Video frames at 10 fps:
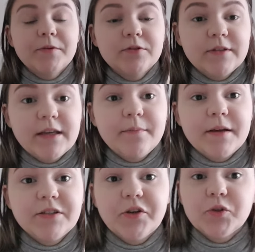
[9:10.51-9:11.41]
prostu taki
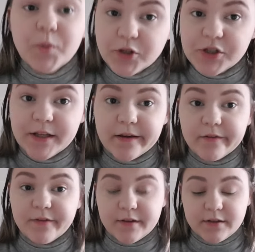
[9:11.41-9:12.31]
bardziej odpoczynek
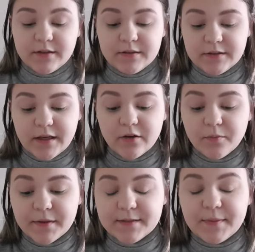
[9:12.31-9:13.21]
e, z jego
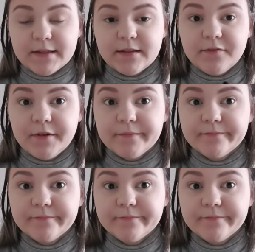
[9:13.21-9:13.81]
perspektywy